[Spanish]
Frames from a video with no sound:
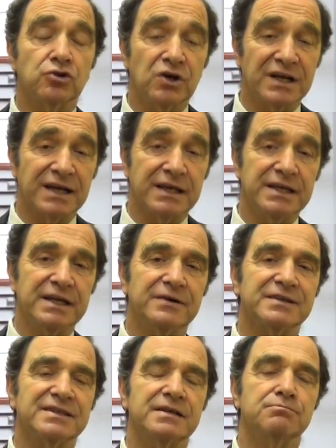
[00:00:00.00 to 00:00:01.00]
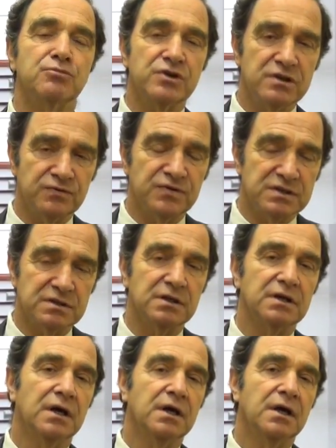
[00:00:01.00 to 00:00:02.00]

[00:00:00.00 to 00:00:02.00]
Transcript: toda la cadena va a ser muy difícil